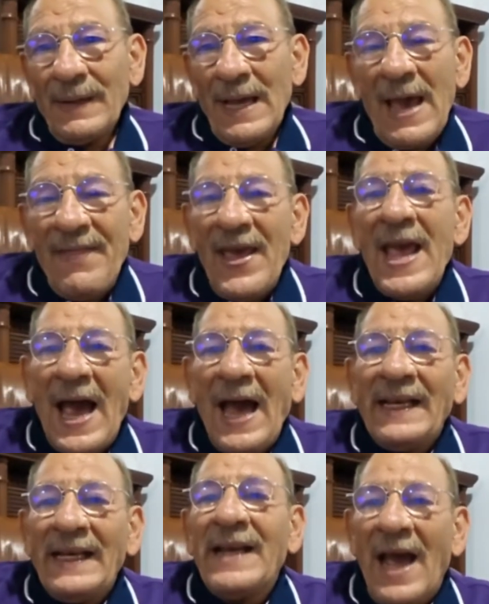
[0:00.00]
هذا
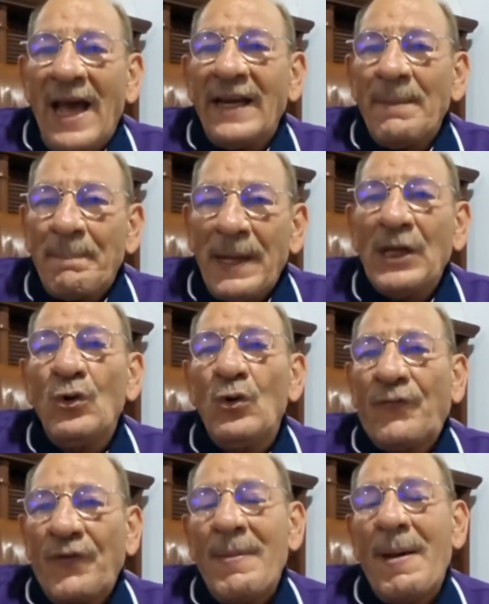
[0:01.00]
علينا احنا
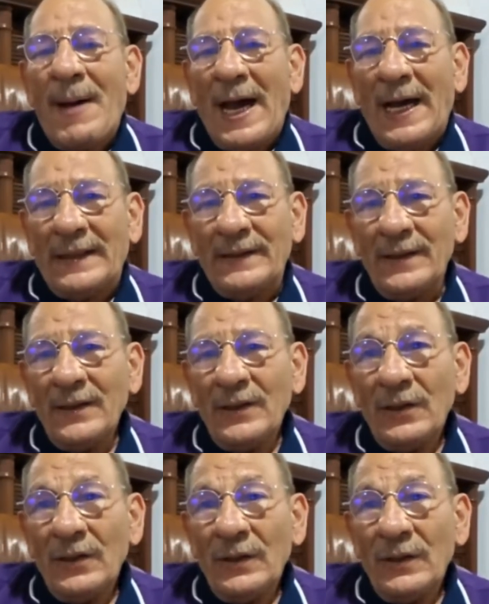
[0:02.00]
نبينوه فيما بعد
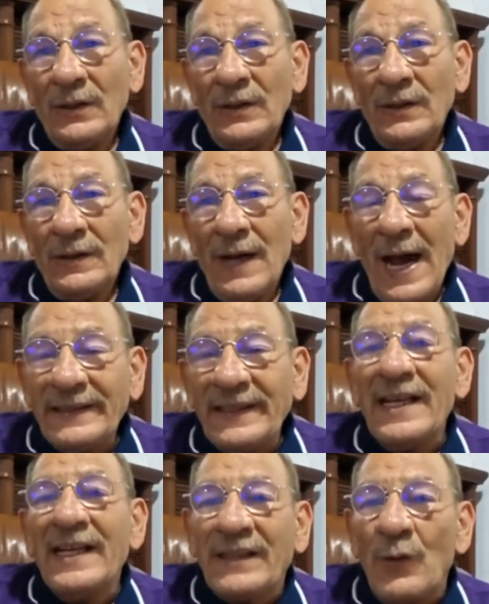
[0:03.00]

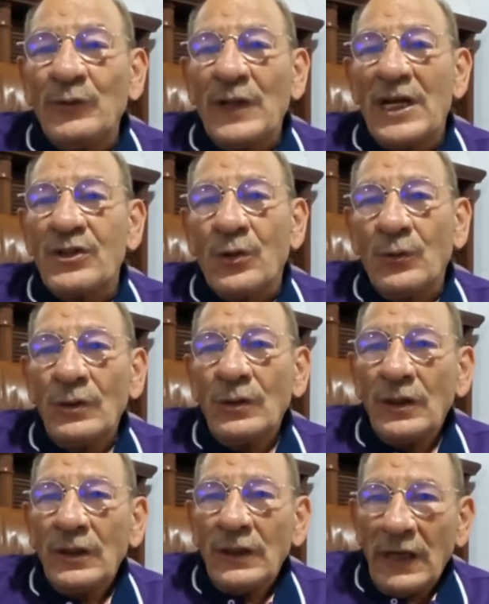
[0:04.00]
اعطينا تو نرجعوا
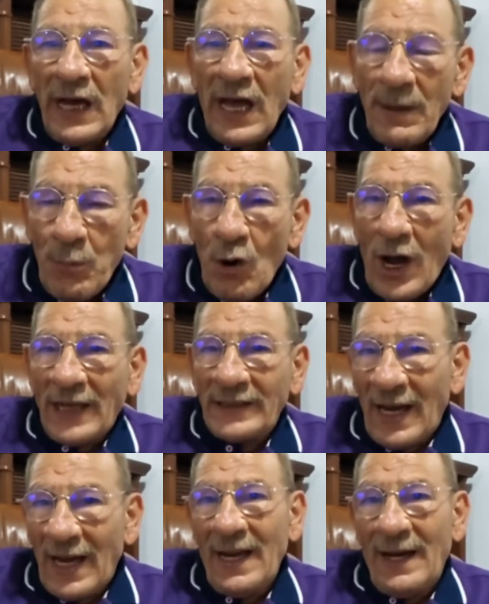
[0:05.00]

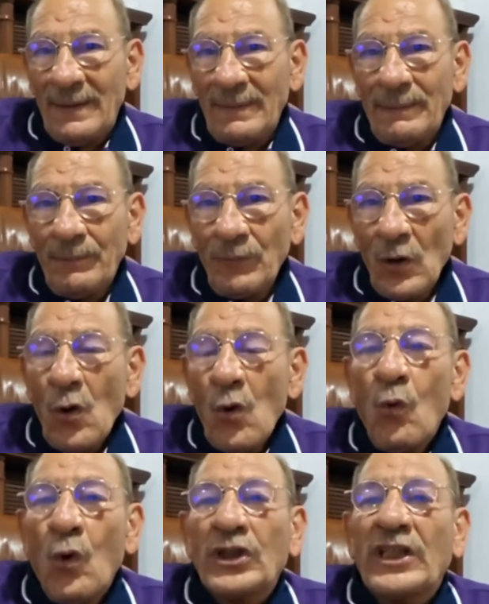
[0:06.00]
المقاطعه على
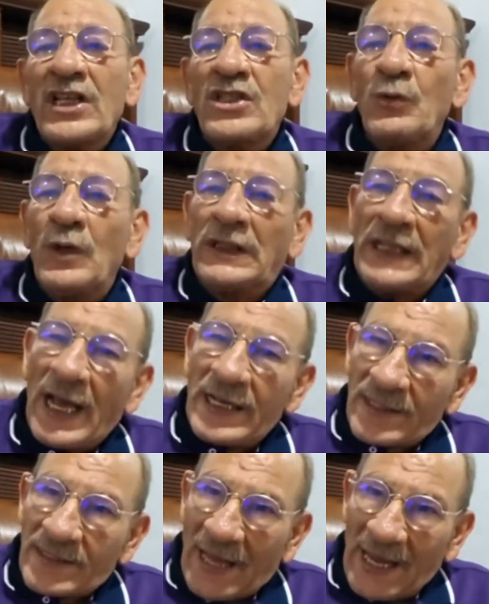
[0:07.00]
والتصويت
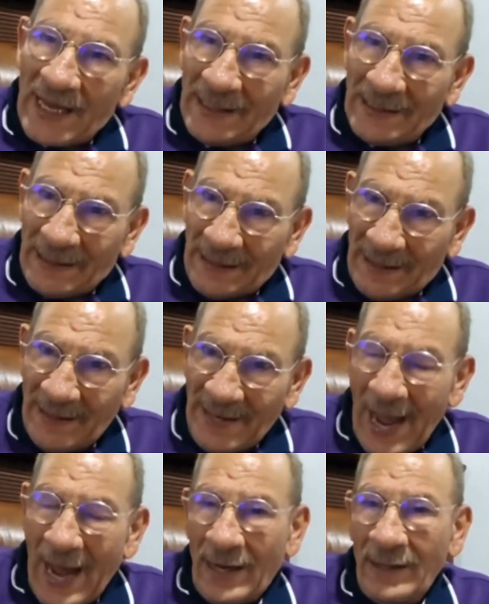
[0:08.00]
لقيس سعيد
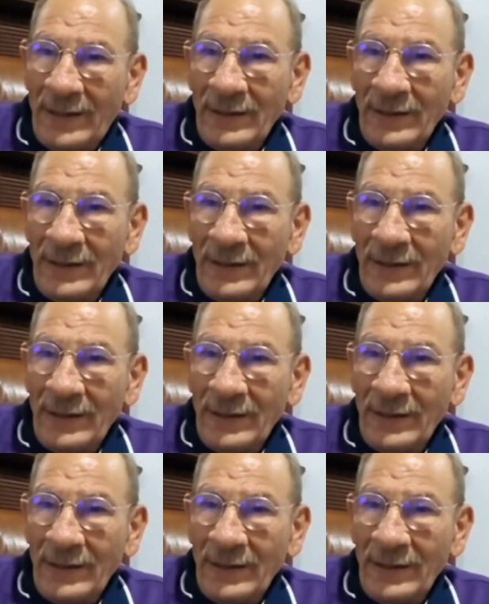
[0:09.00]
لا